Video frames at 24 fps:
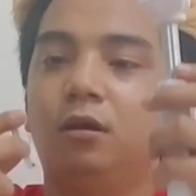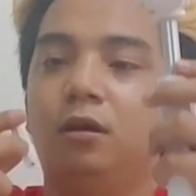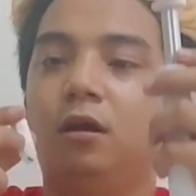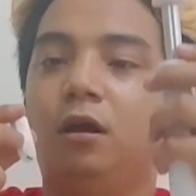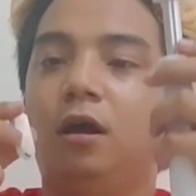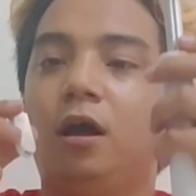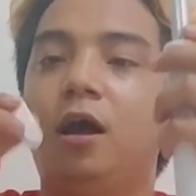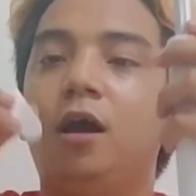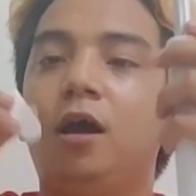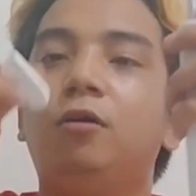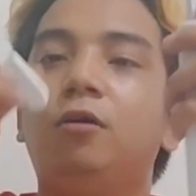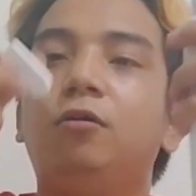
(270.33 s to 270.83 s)

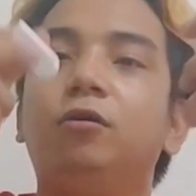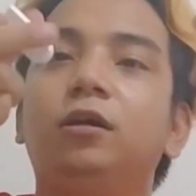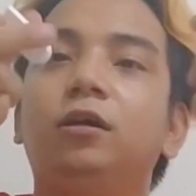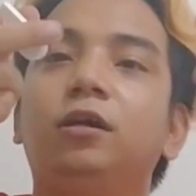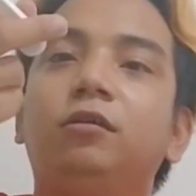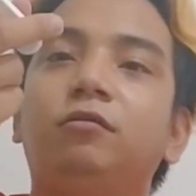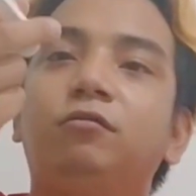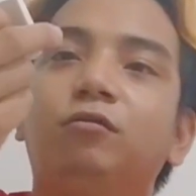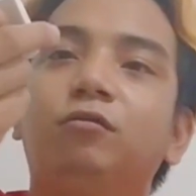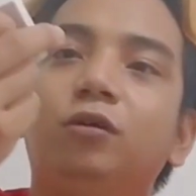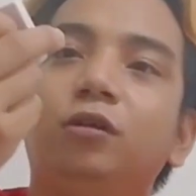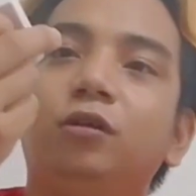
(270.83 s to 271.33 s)
Ah, okay.
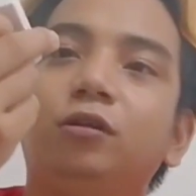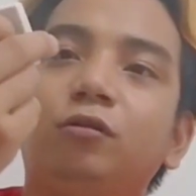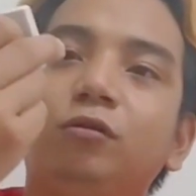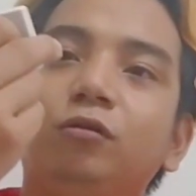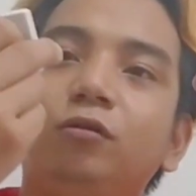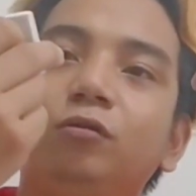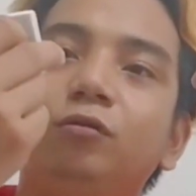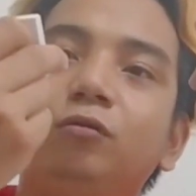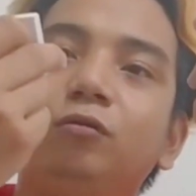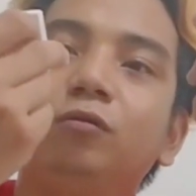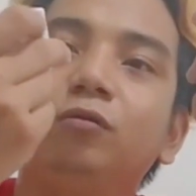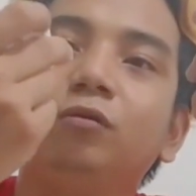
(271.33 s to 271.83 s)
So, ito
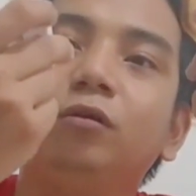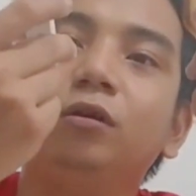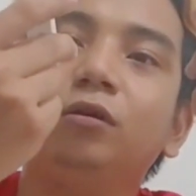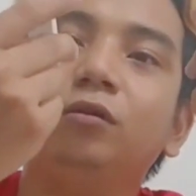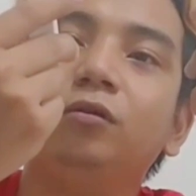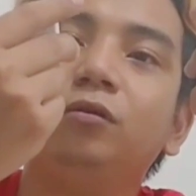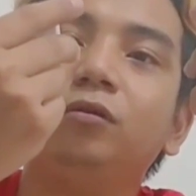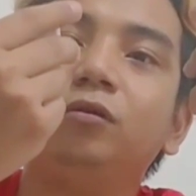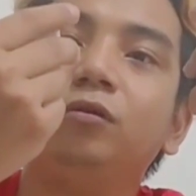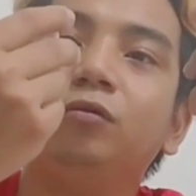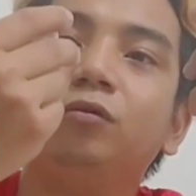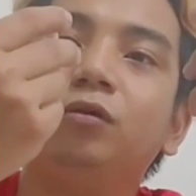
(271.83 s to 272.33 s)
yung
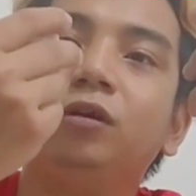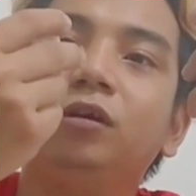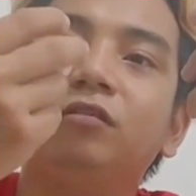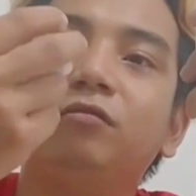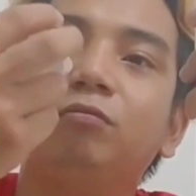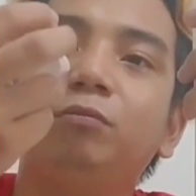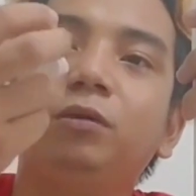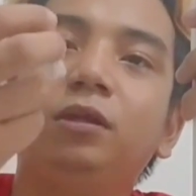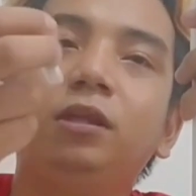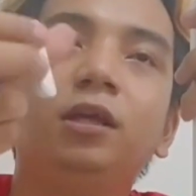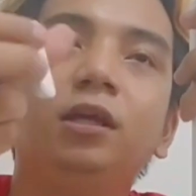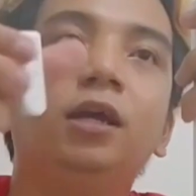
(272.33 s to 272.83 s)
ano,
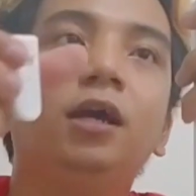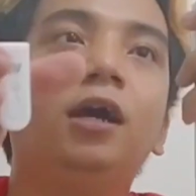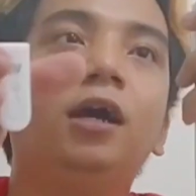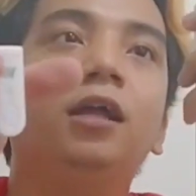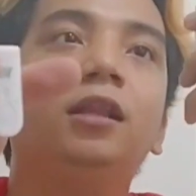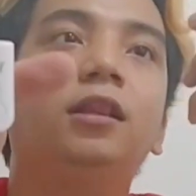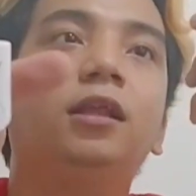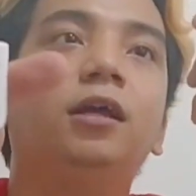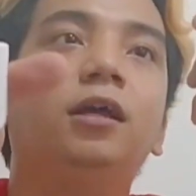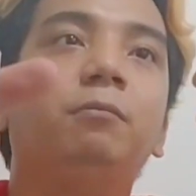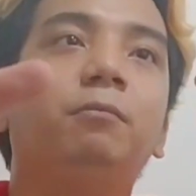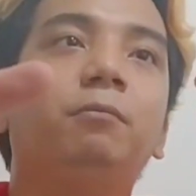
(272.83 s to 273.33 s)
USB
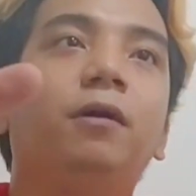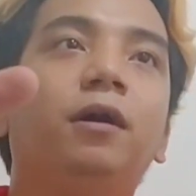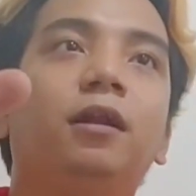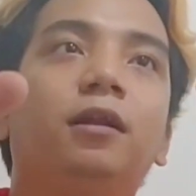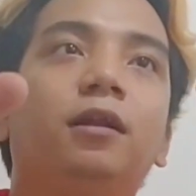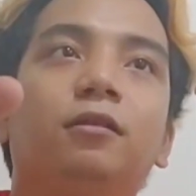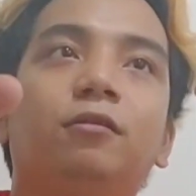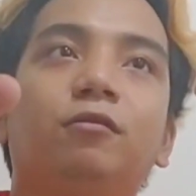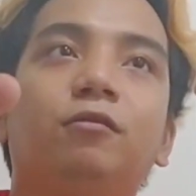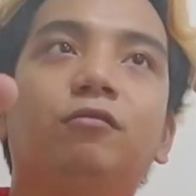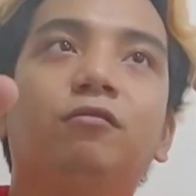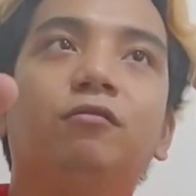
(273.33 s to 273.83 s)
niya yata
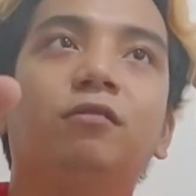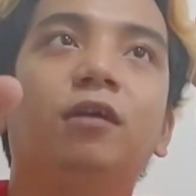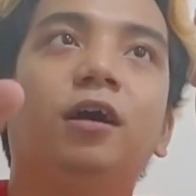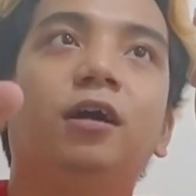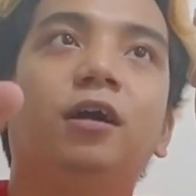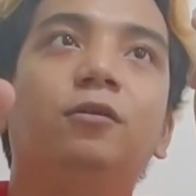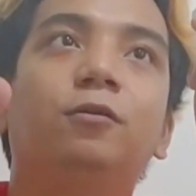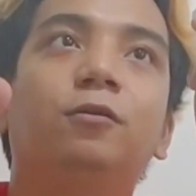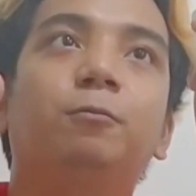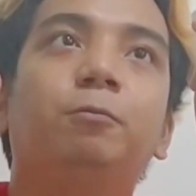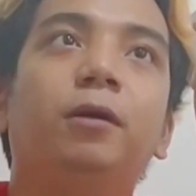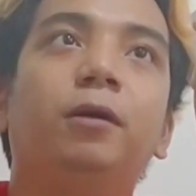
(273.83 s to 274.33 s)
para dun
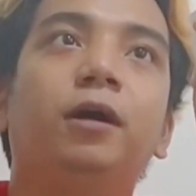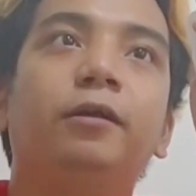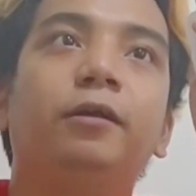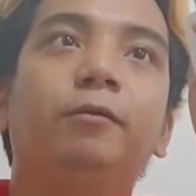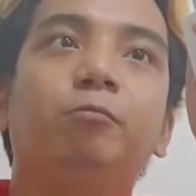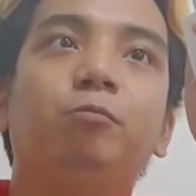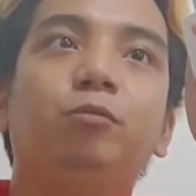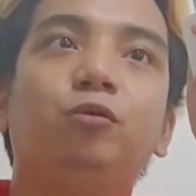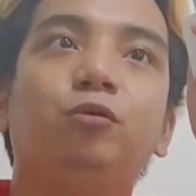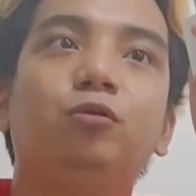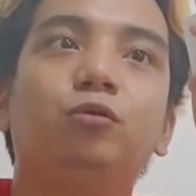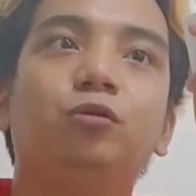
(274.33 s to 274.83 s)
sa ano.
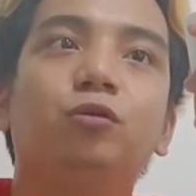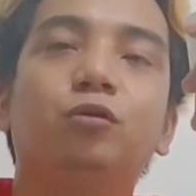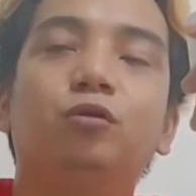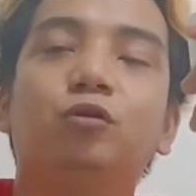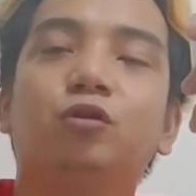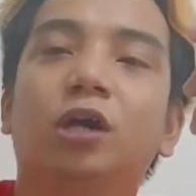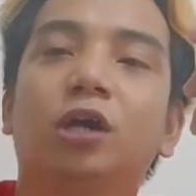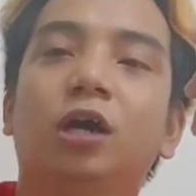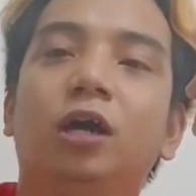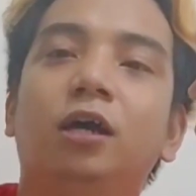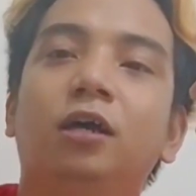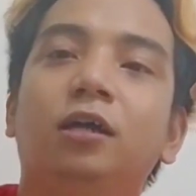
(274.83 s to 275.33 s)
Parang Bluetooth
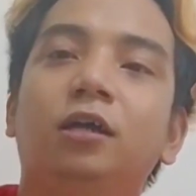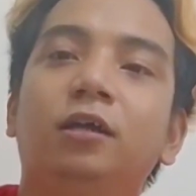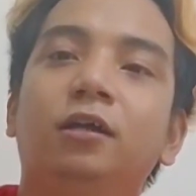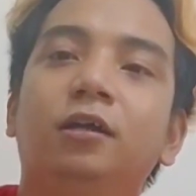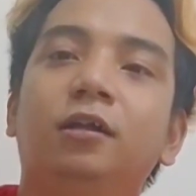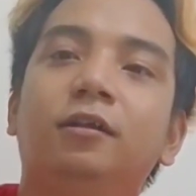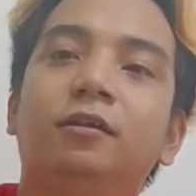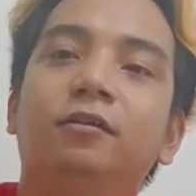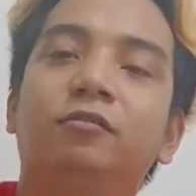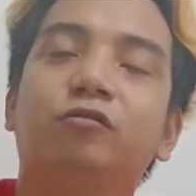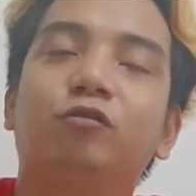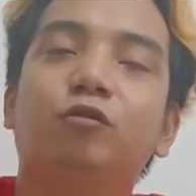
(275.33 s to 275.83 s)
siya.
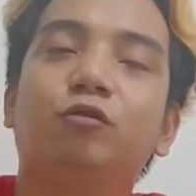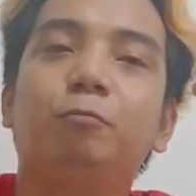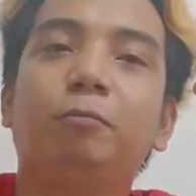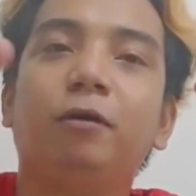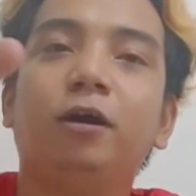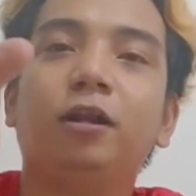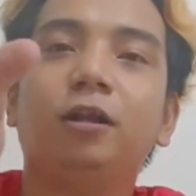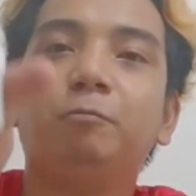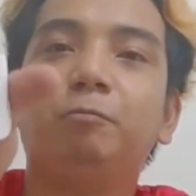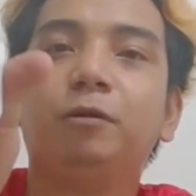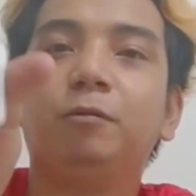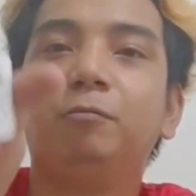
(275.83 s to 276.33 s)
So,
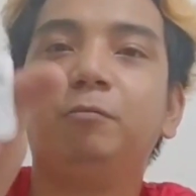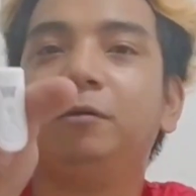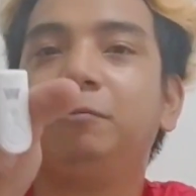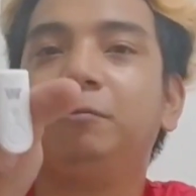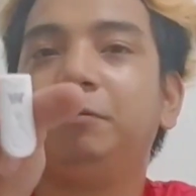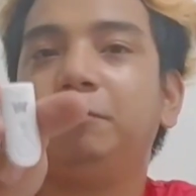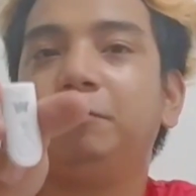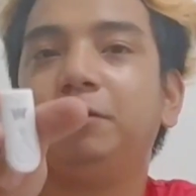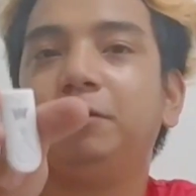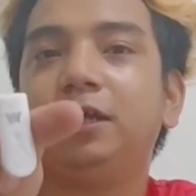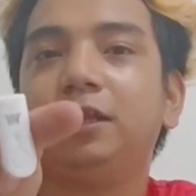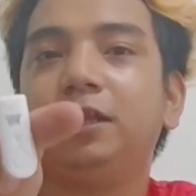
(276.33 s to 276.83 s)
para pag
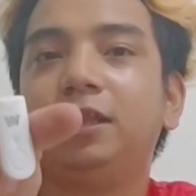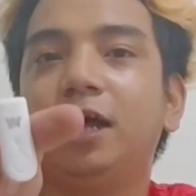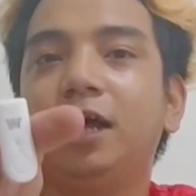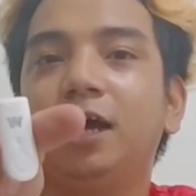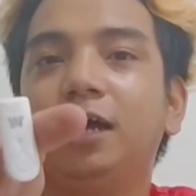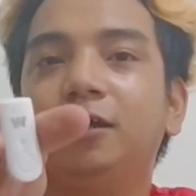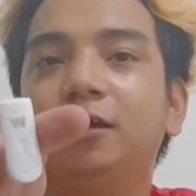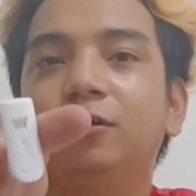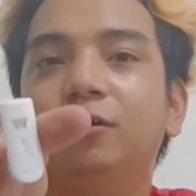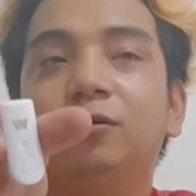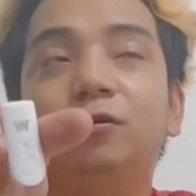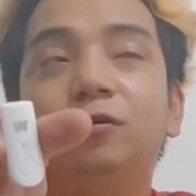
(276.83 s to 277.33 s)
magpa-play
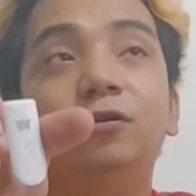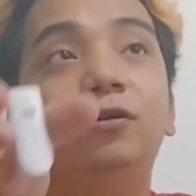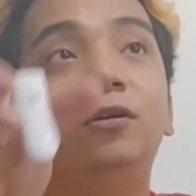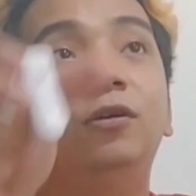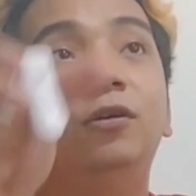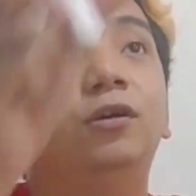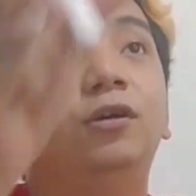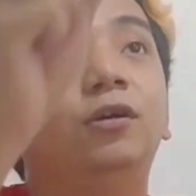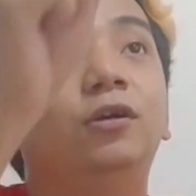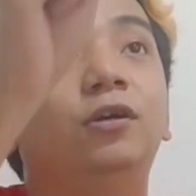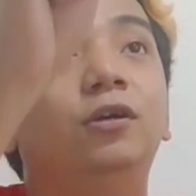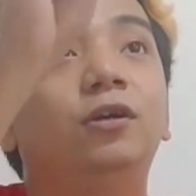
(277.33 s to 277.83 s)
tayo,
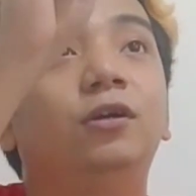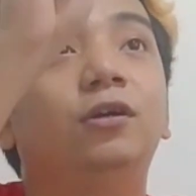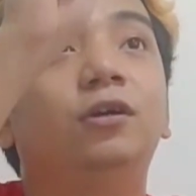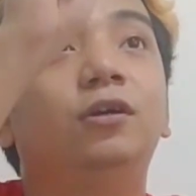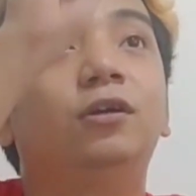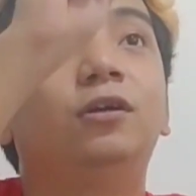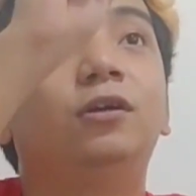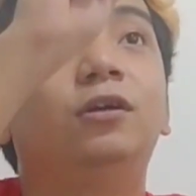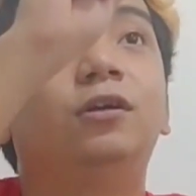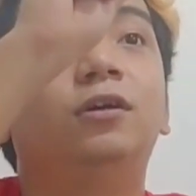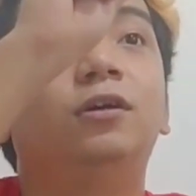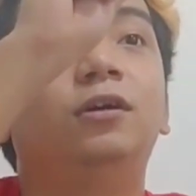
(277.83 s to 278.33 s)

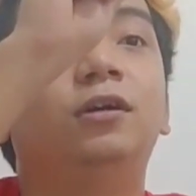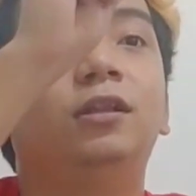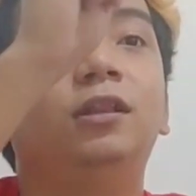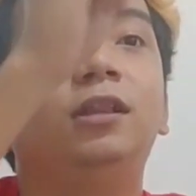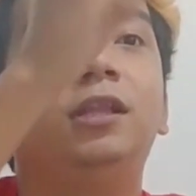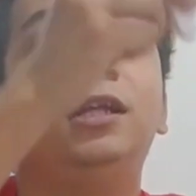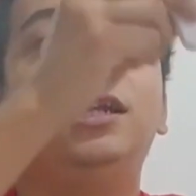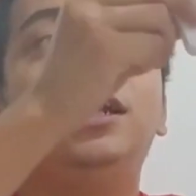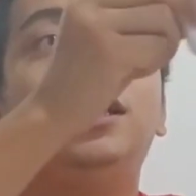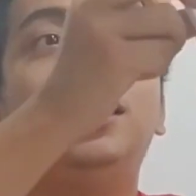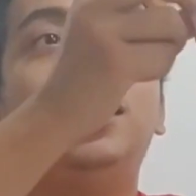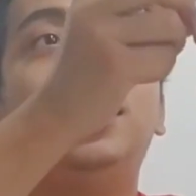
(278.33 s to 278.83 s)

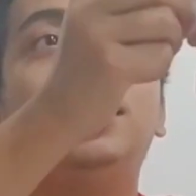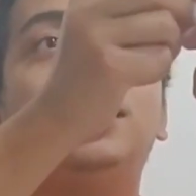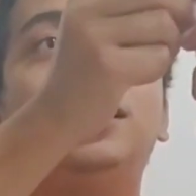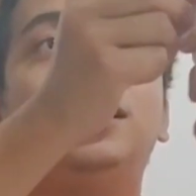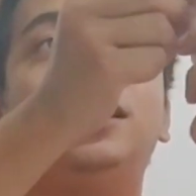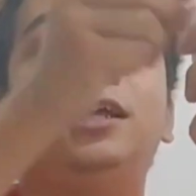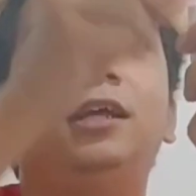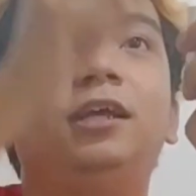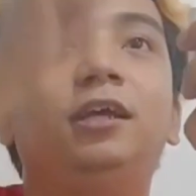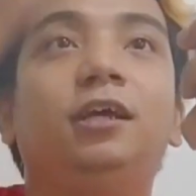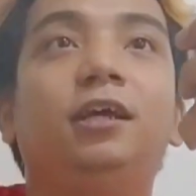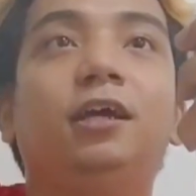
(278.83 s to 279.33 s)
hindi na natin
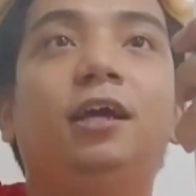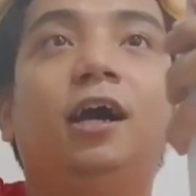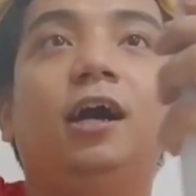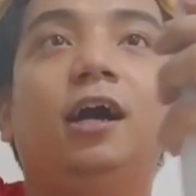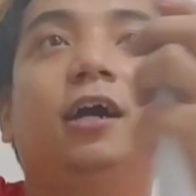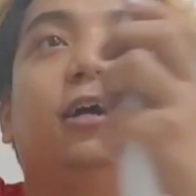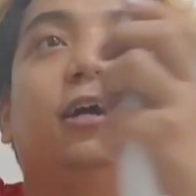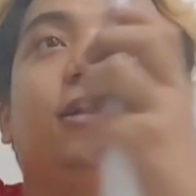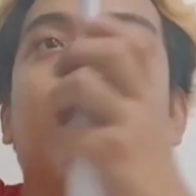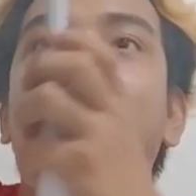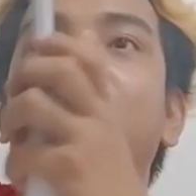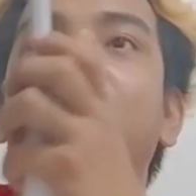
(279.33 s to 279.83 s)

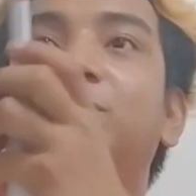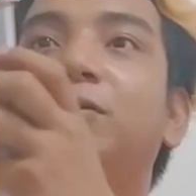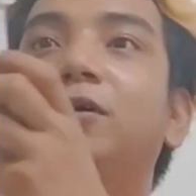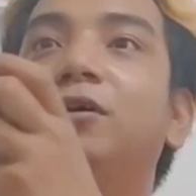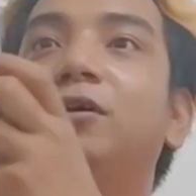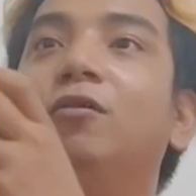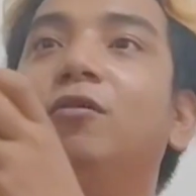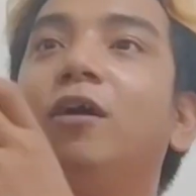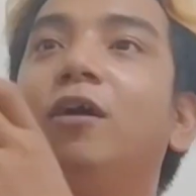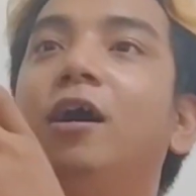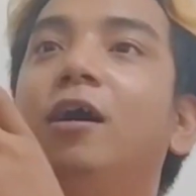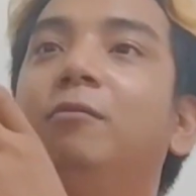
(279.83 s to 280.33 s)
igaganon pa
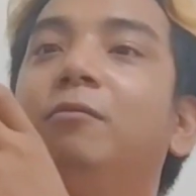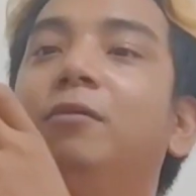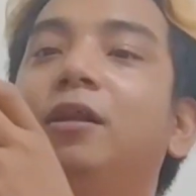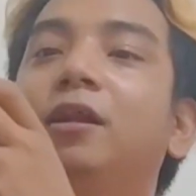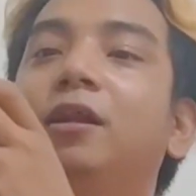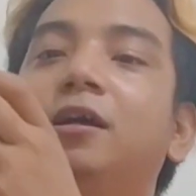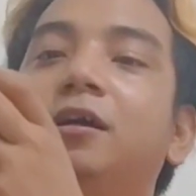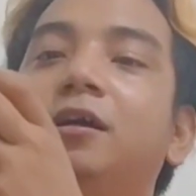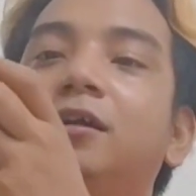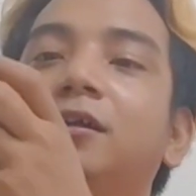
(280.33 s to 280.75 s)
yung camera.